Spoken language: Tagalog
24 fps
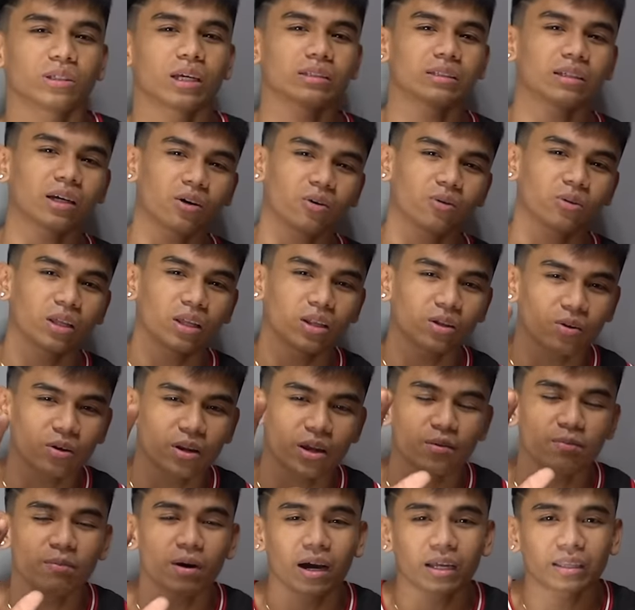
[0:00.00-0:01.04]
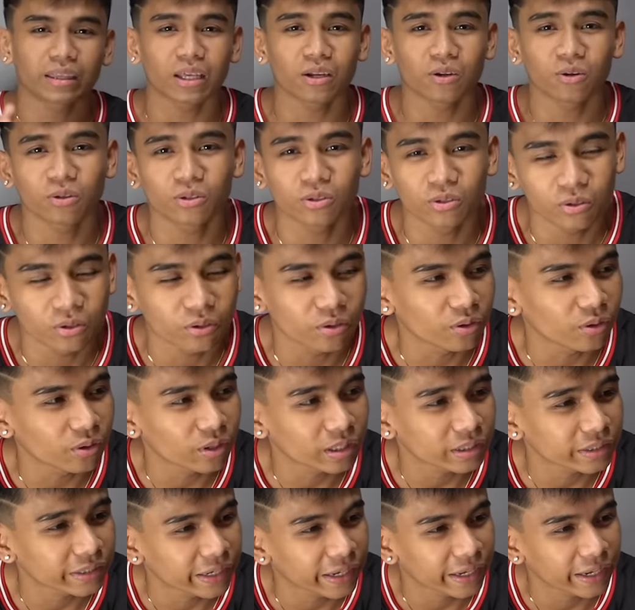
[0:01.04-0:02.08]
sasagutin ko na yung mga tanong nyo no
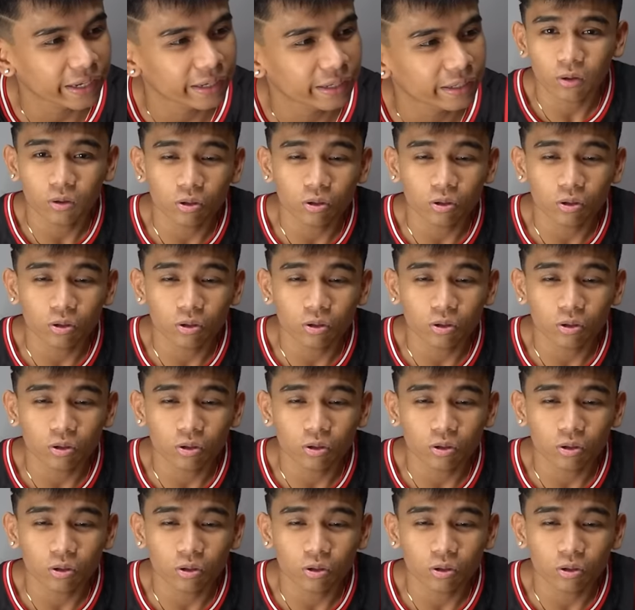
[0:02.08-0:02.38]
kasi